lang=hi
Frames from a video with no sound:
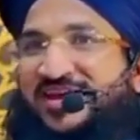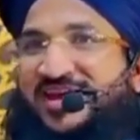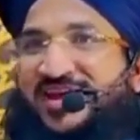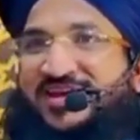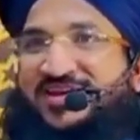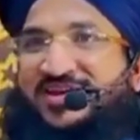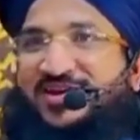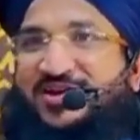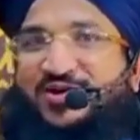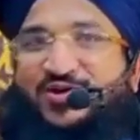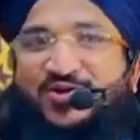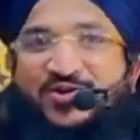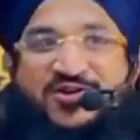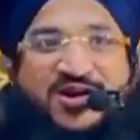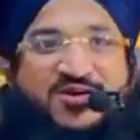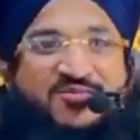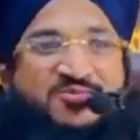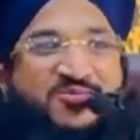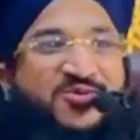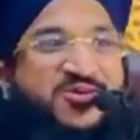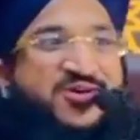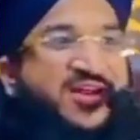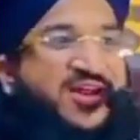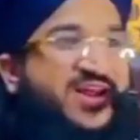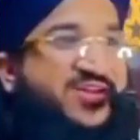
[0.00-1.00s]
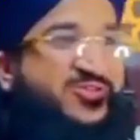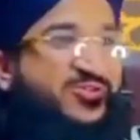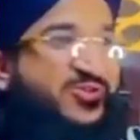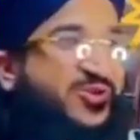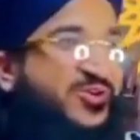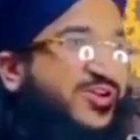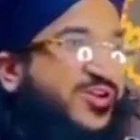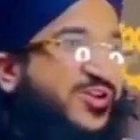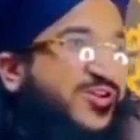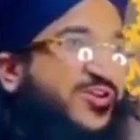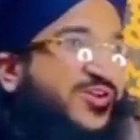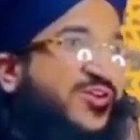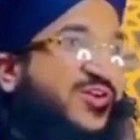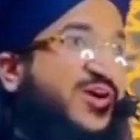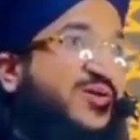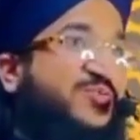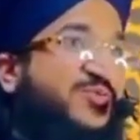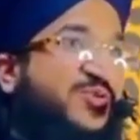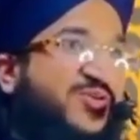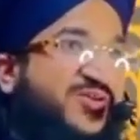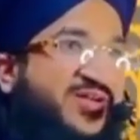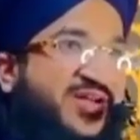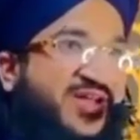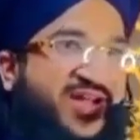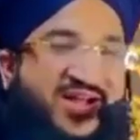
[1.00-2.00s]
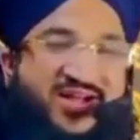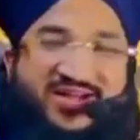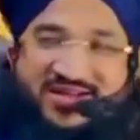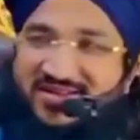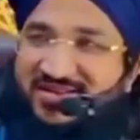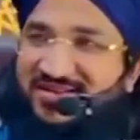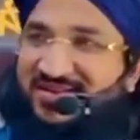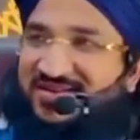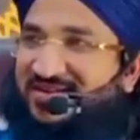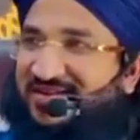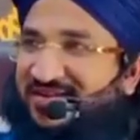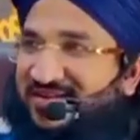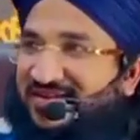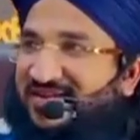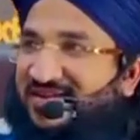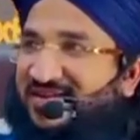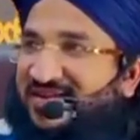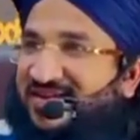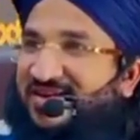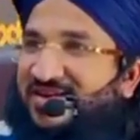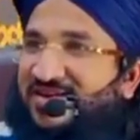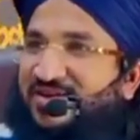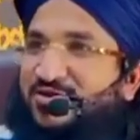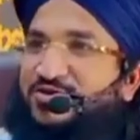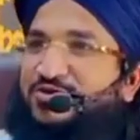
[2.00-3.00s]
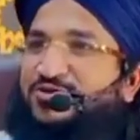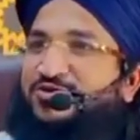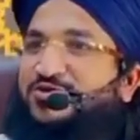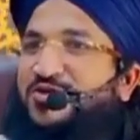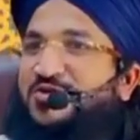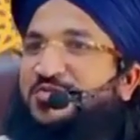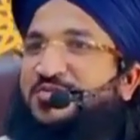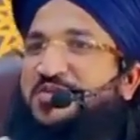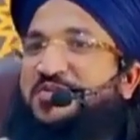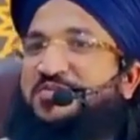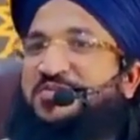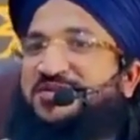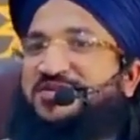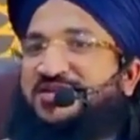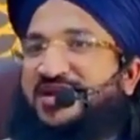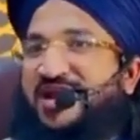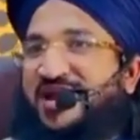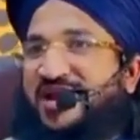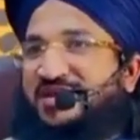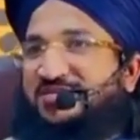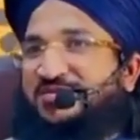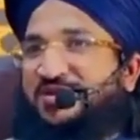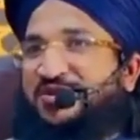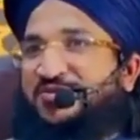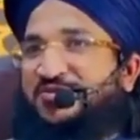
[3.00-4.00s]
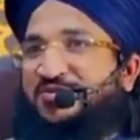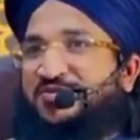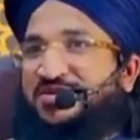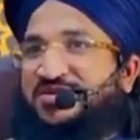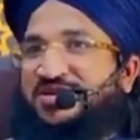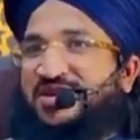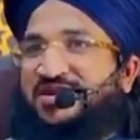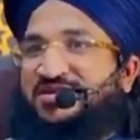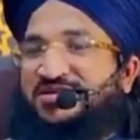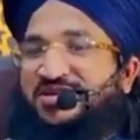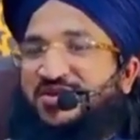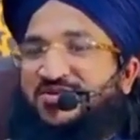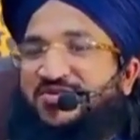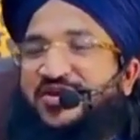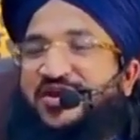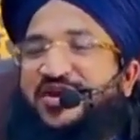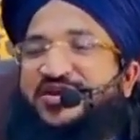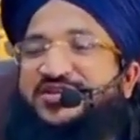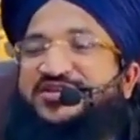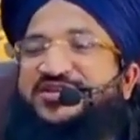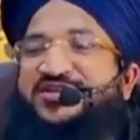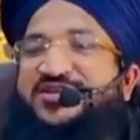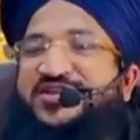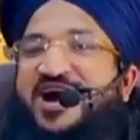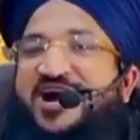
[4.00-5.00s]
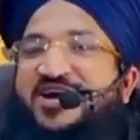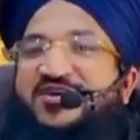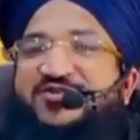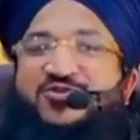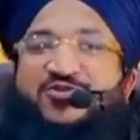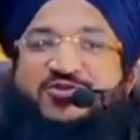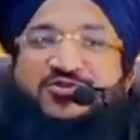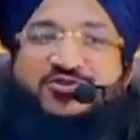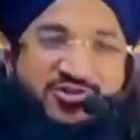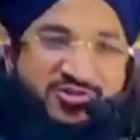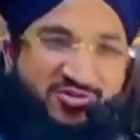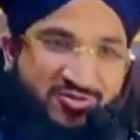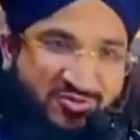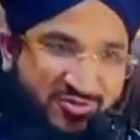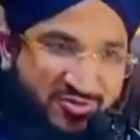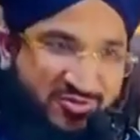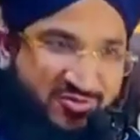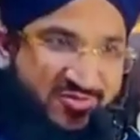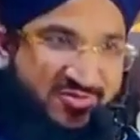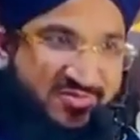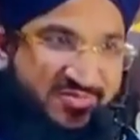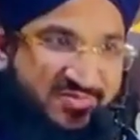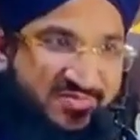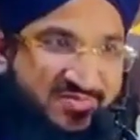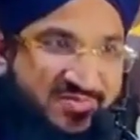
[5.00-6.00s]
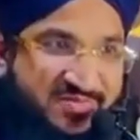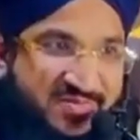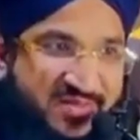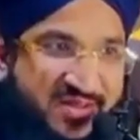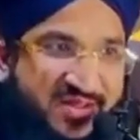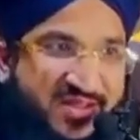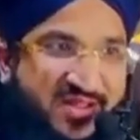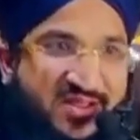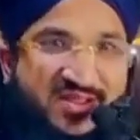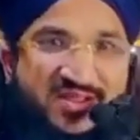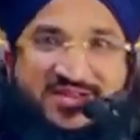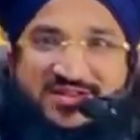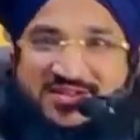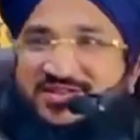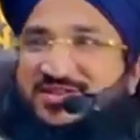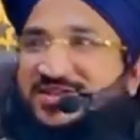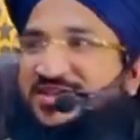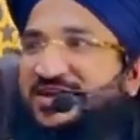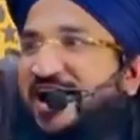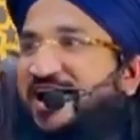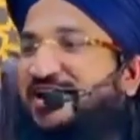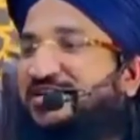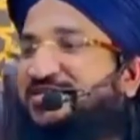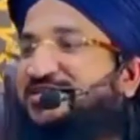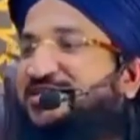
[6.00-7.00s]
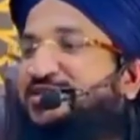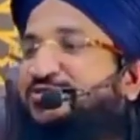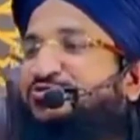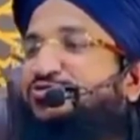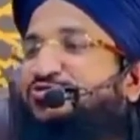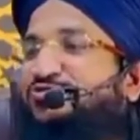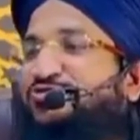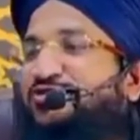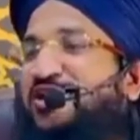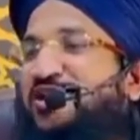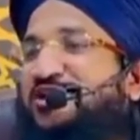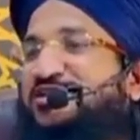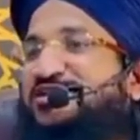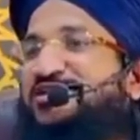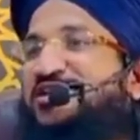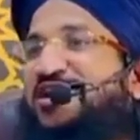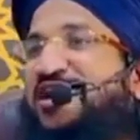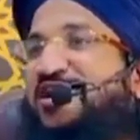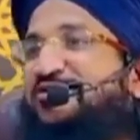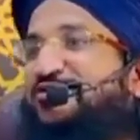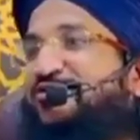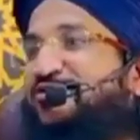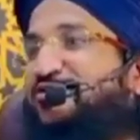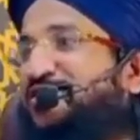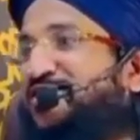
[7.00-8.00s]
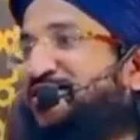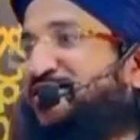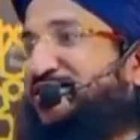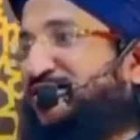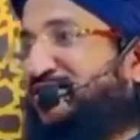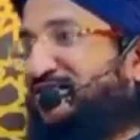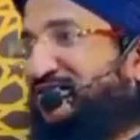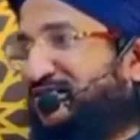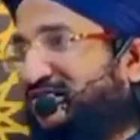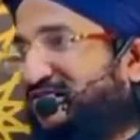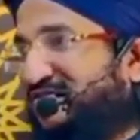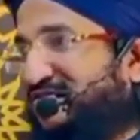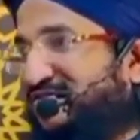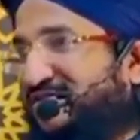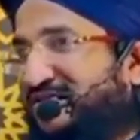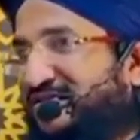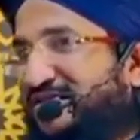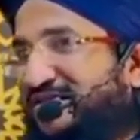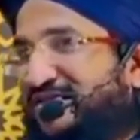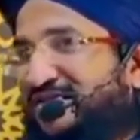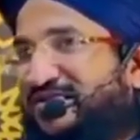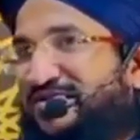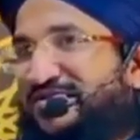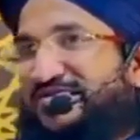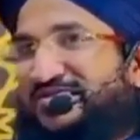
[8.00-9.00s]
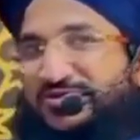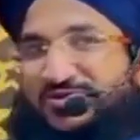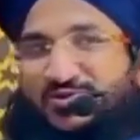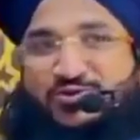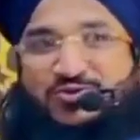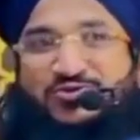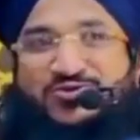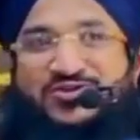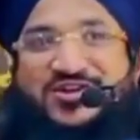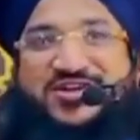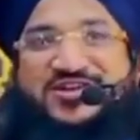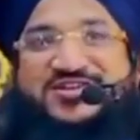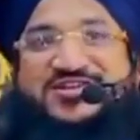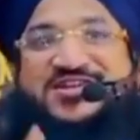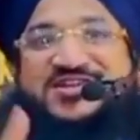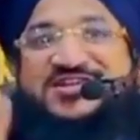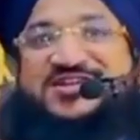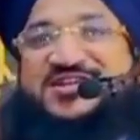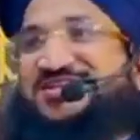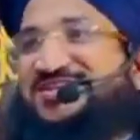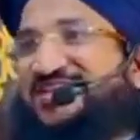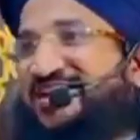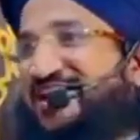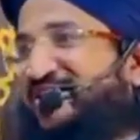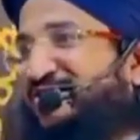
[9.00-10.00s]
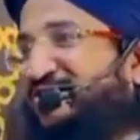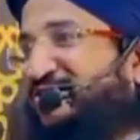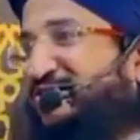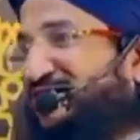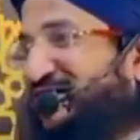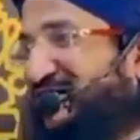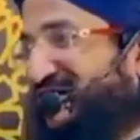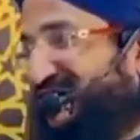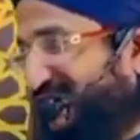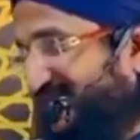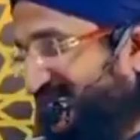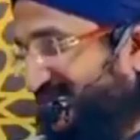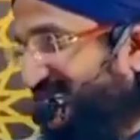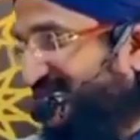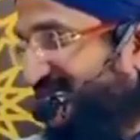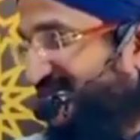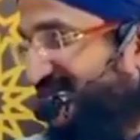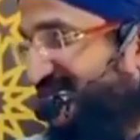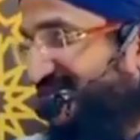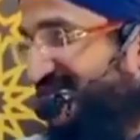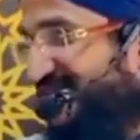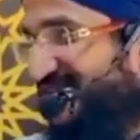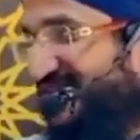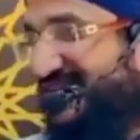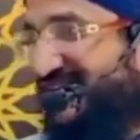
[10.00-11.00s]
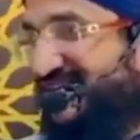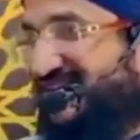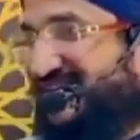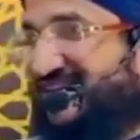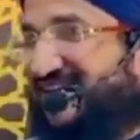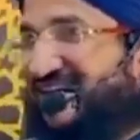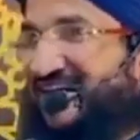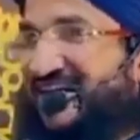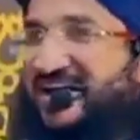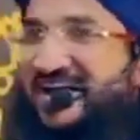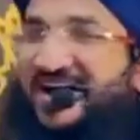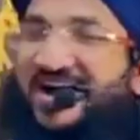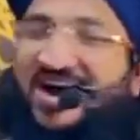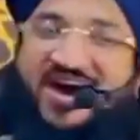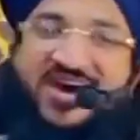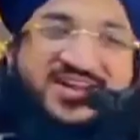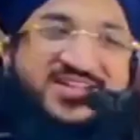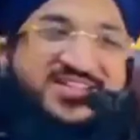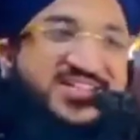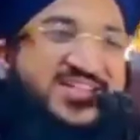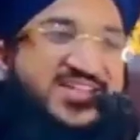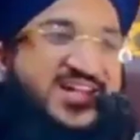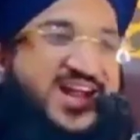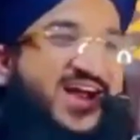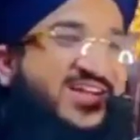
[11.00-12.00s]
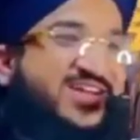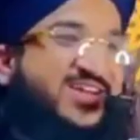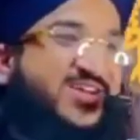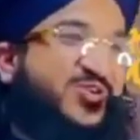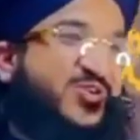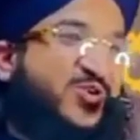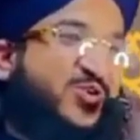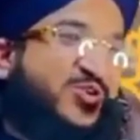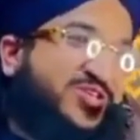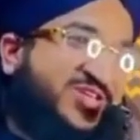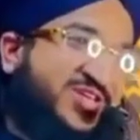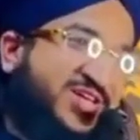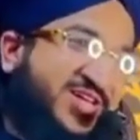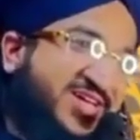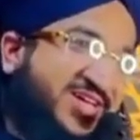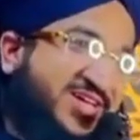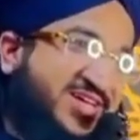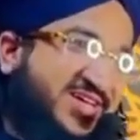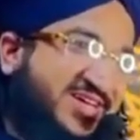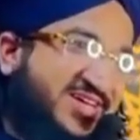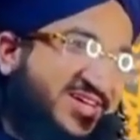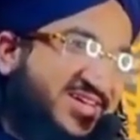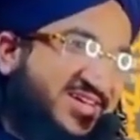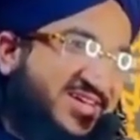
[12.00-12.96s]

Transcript: कि एक किलो कम हो गया दो किलो कम हो गया उसको मैं मिसाल में यूँ बताता हूँ एक चिराग रोशन करो चिराग से दूसरा चिराग रोशन करो दूसरे से तीसरा रोशन करो हर चिराग की रोशनी